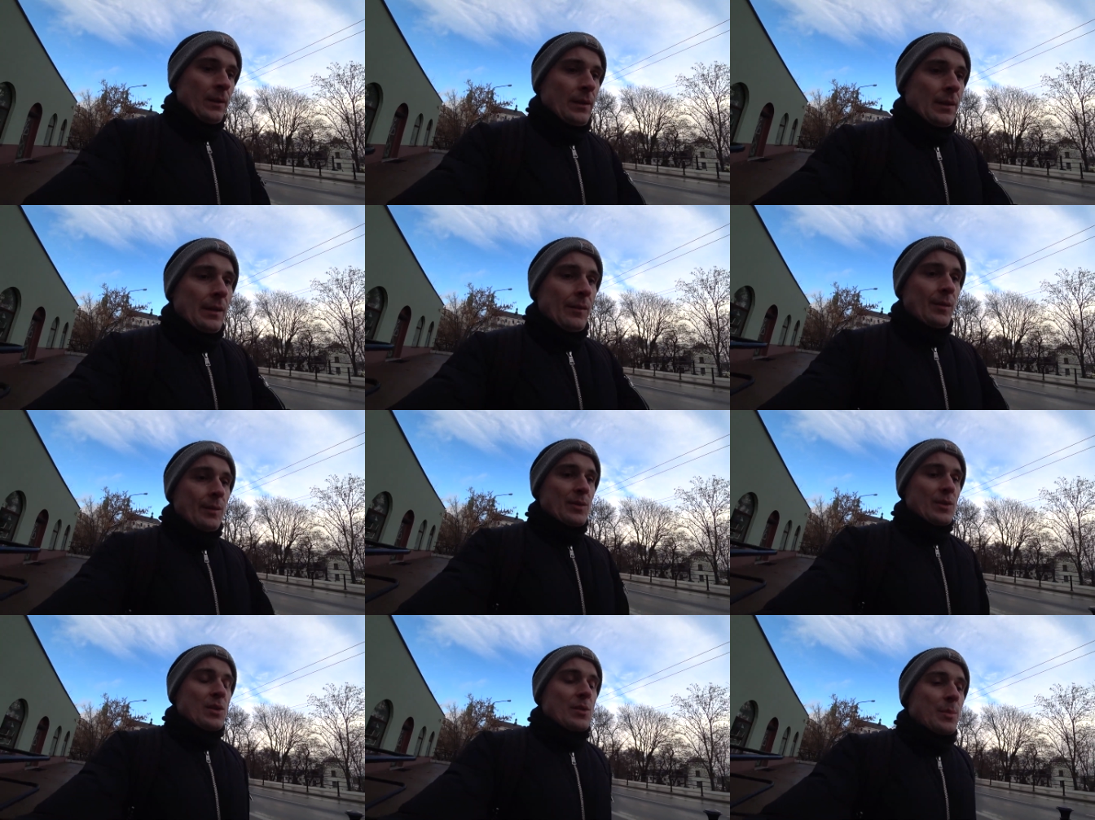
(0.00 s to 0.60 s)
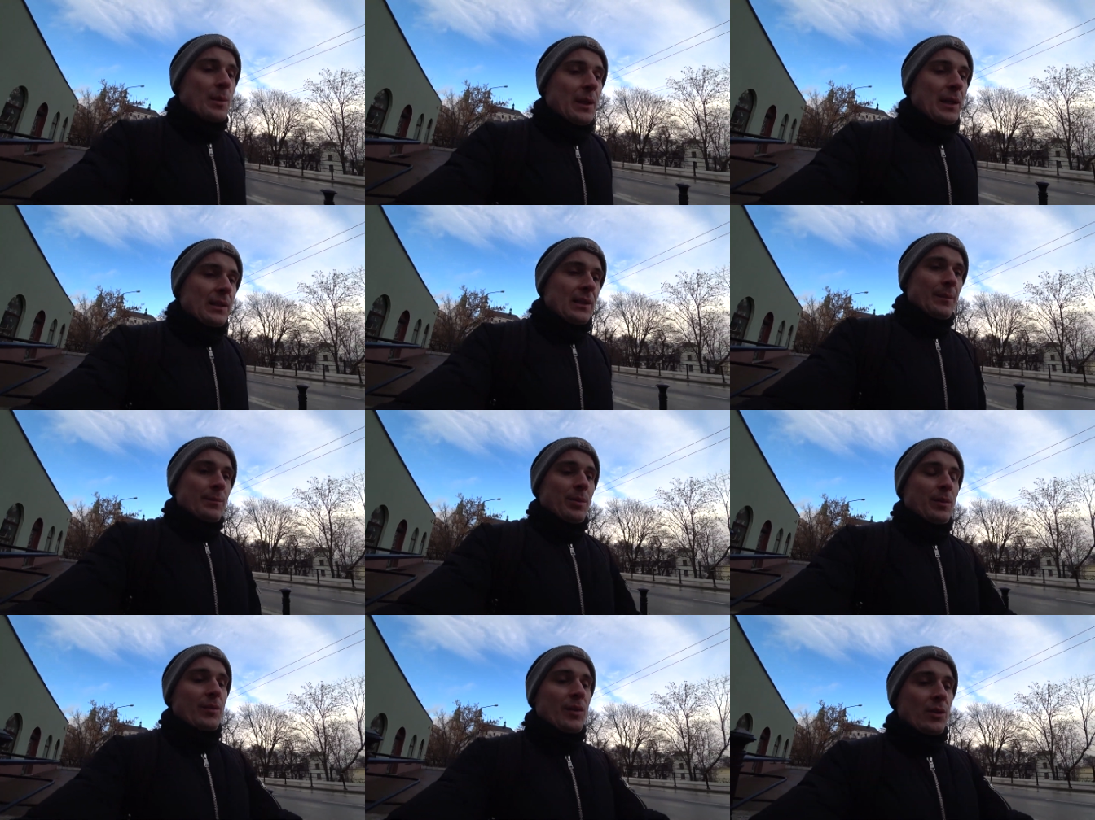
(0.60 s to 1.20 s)
Nie wiem co z
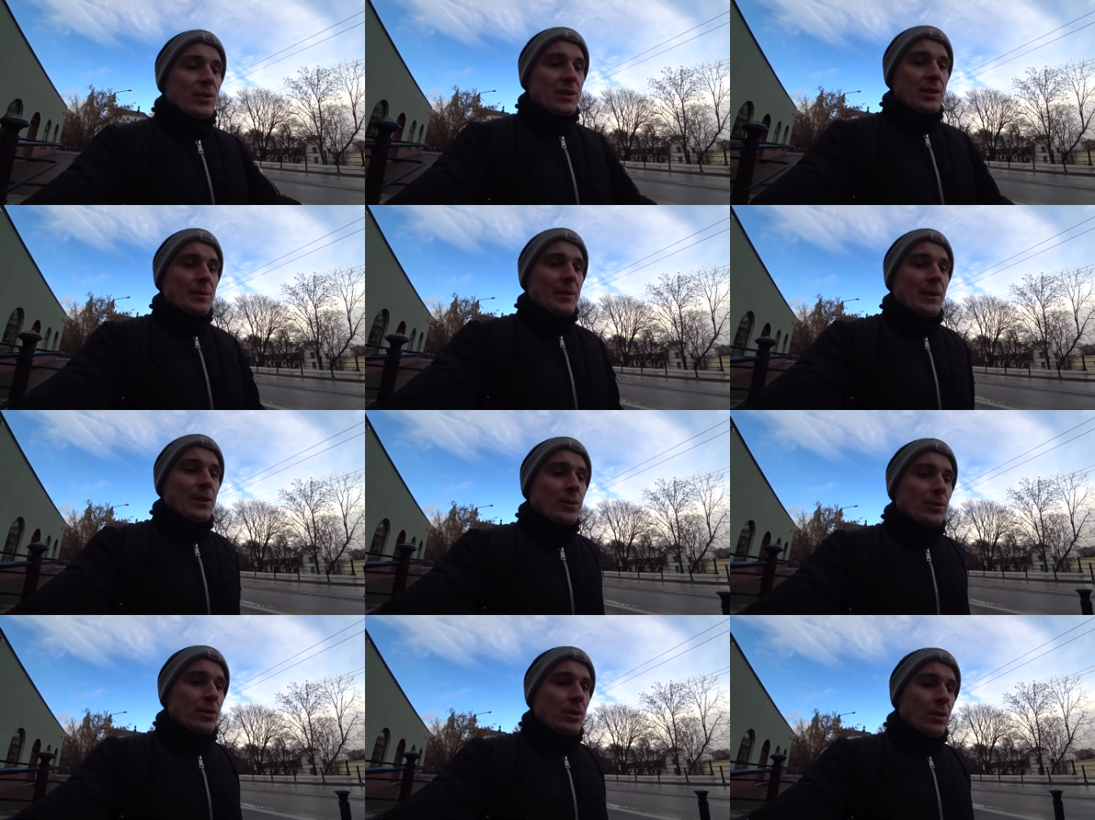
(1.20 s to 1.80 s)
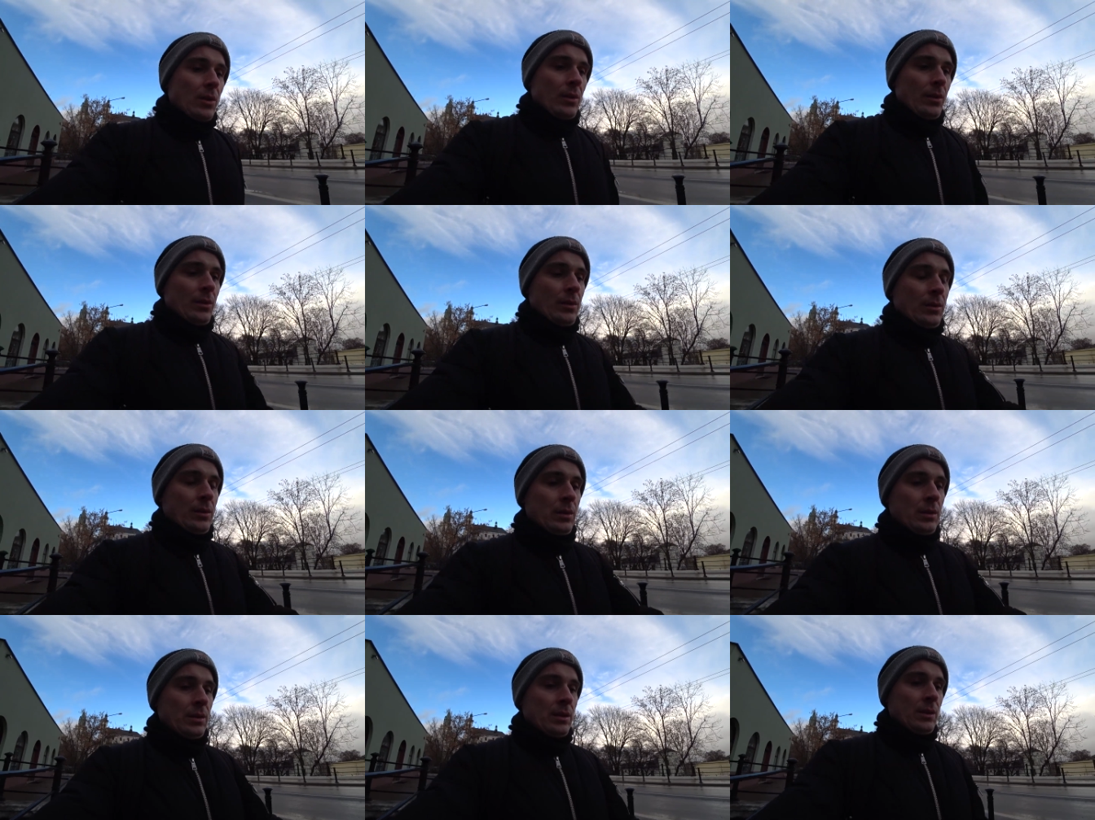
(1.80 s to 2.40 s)
biletem powrotnym na jutro.
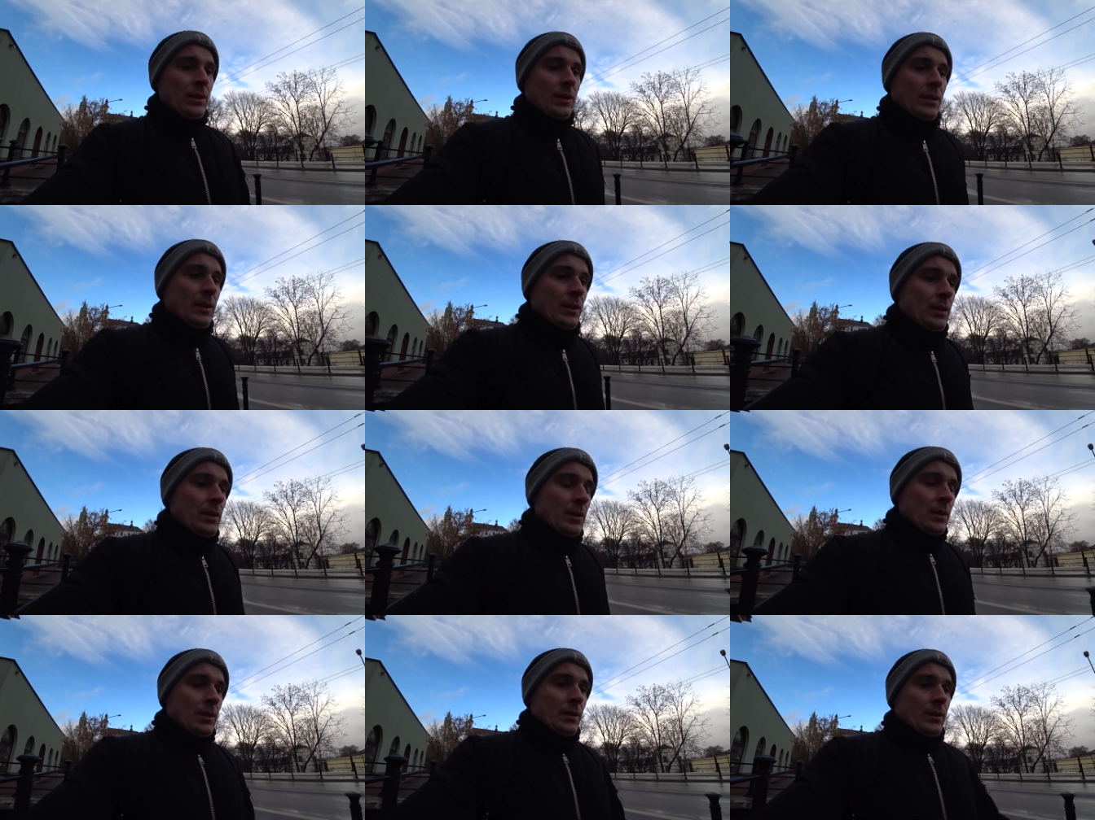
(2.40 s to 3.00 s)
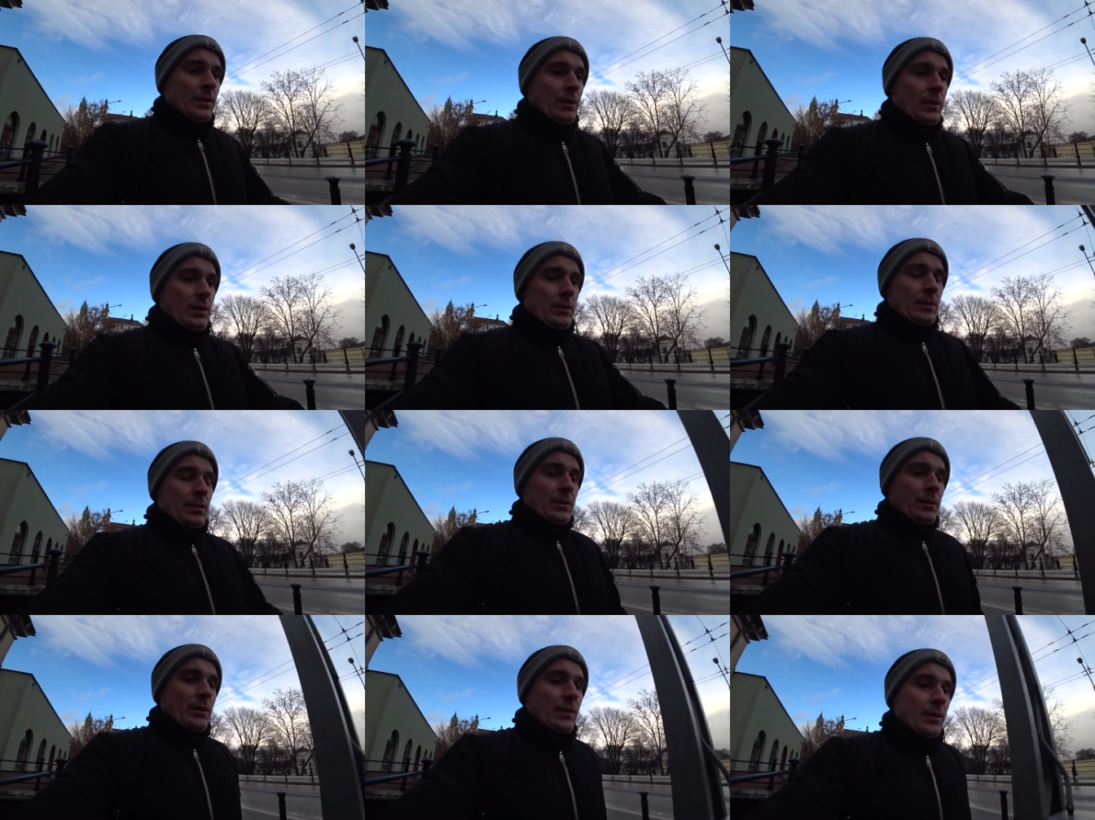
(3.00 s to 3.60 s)

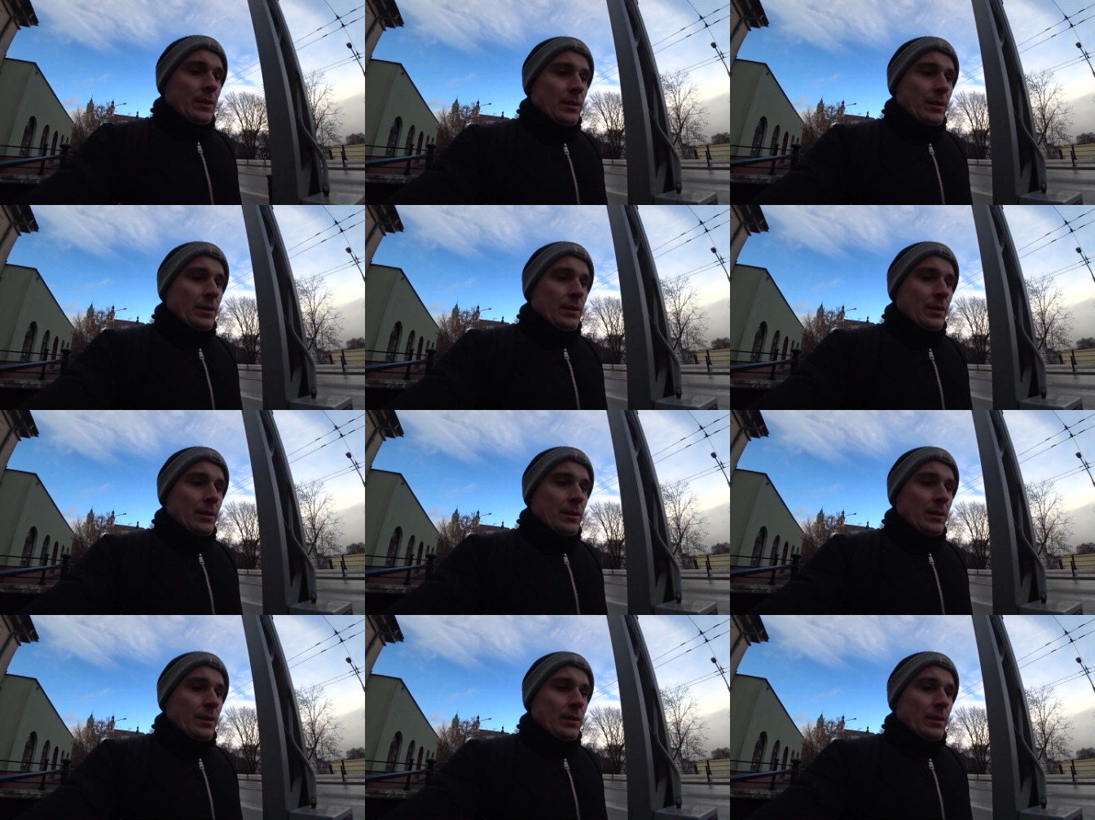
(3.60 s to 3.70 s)
Yy,